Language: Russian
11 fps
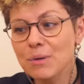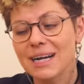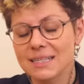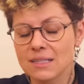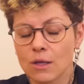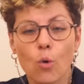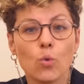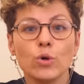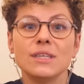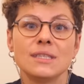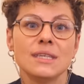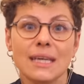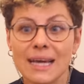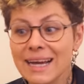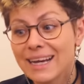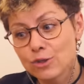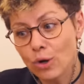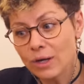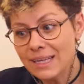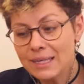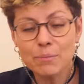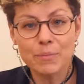бы хотела уйти. Но
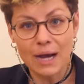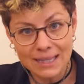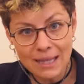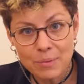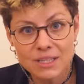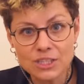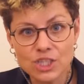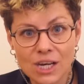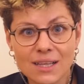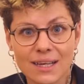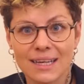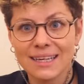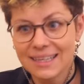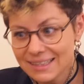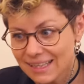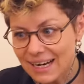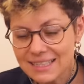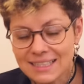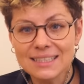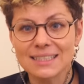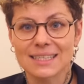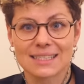она, не, она продолжала
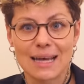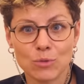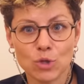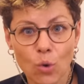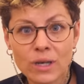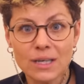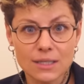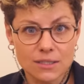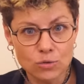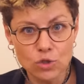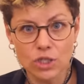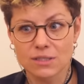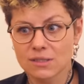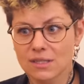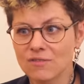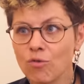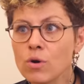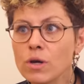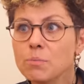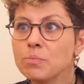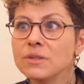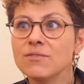находиться со мной и слушать этот
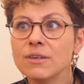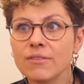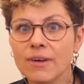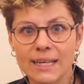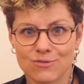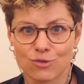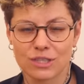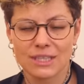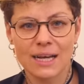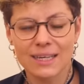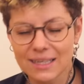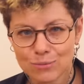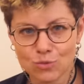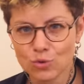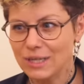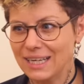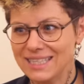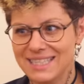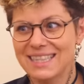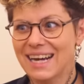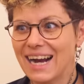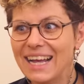звук и подвывать вот так ему, так
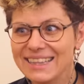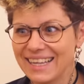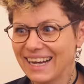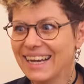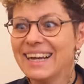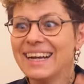странно.